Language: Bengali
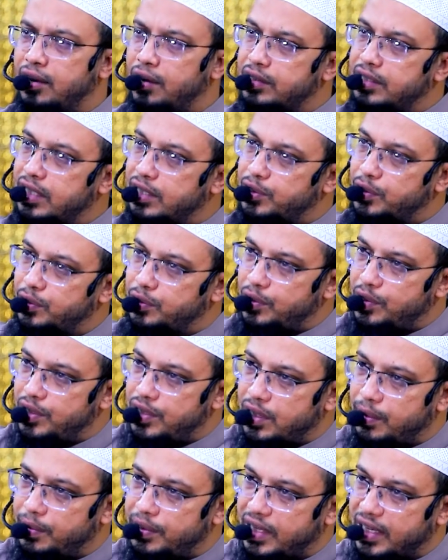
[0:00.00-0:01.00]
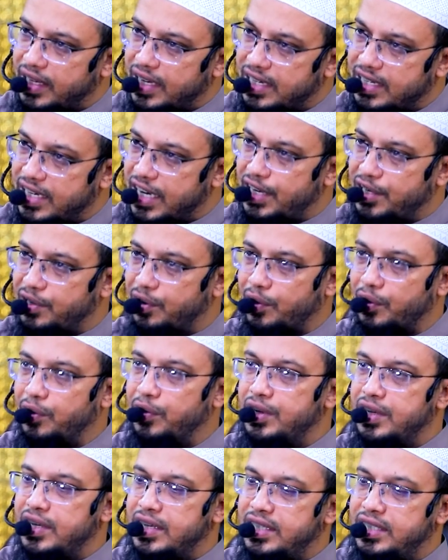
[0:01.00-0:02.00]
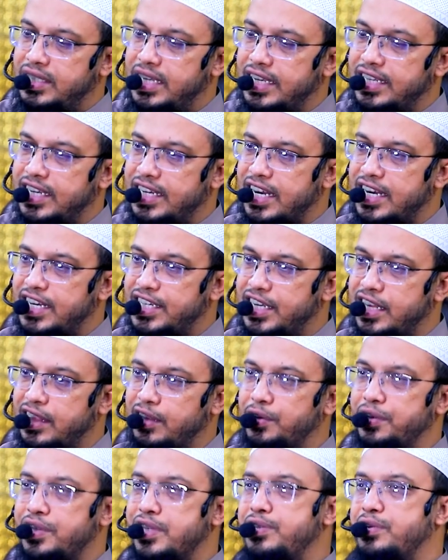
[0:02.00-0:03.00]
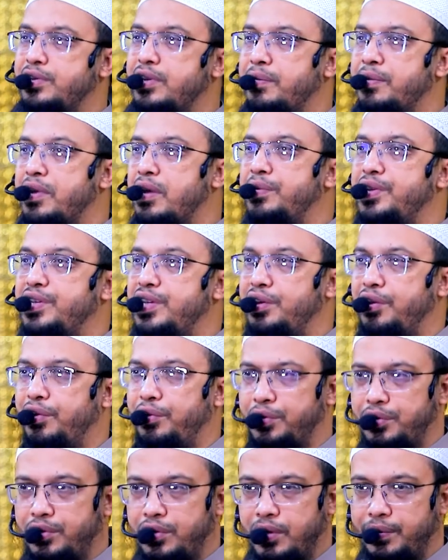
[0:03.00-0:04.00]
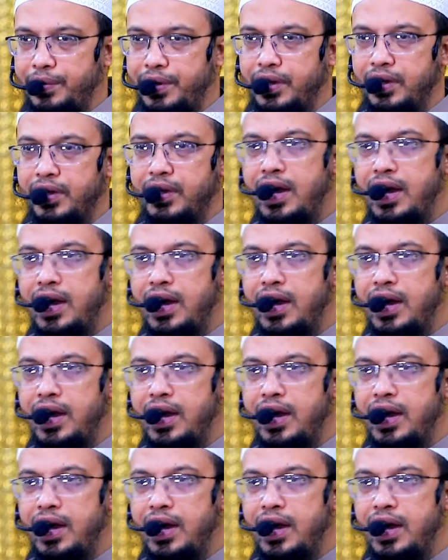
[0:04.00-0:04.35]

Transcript: অর্থাৎ শত্রু হিসাবে তাকে ট্রিট করো সে যেটা নিষেধ করতেছে সেটা আমি আরো বেশি করে করতে হবে